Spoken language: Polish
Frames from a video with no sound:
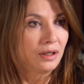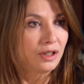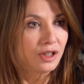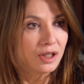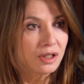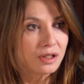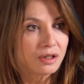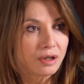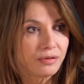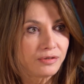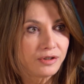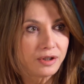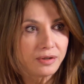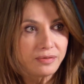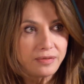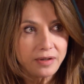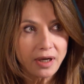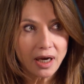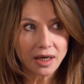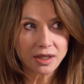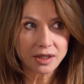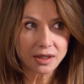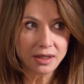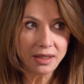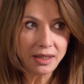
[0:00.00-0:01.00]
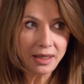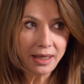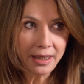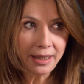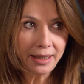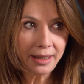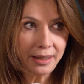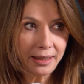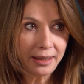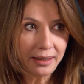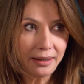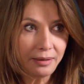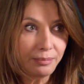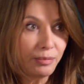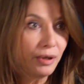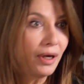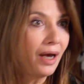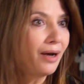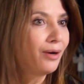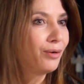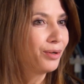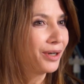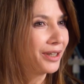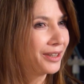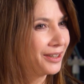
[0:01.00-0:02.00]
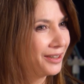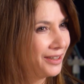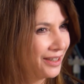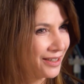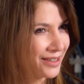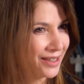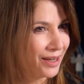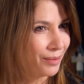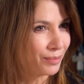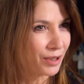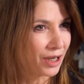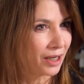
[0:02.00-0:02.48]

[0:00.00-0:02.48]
Krzysztof ci wyjaśni, bo ja akurat nie znam